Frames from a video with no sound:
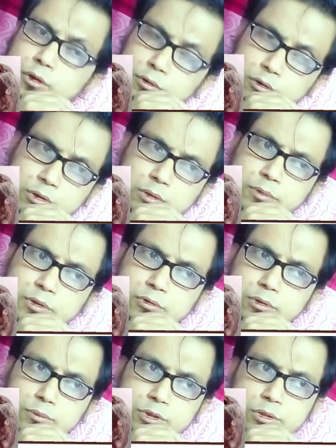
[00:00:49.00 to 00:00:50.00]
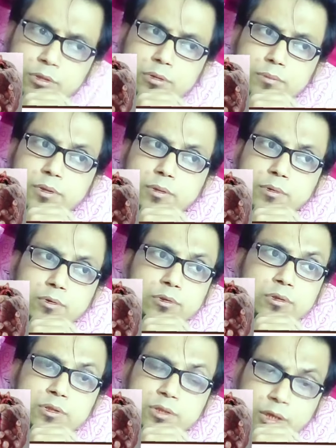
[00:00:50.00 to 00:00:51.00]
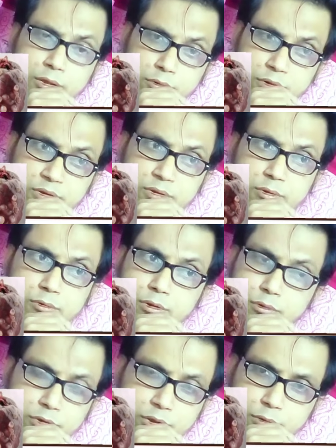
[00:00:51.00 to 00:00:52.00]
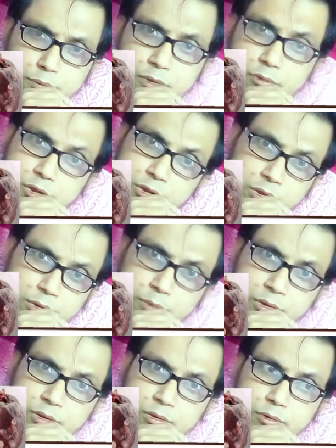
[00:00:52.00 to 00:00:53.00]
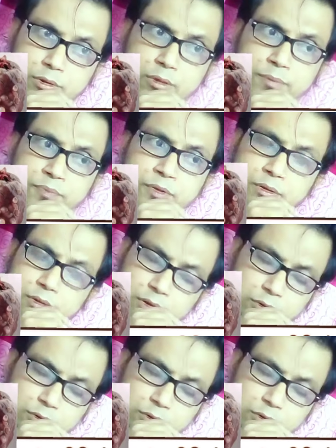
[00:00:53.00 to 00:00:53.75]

রক্তে পানিতে মিশে যেতে পারে বা রক্তের যে আয়রন আছে অন্যান্য যা উপাদানটার সাথে বিক্রিয়া করে এই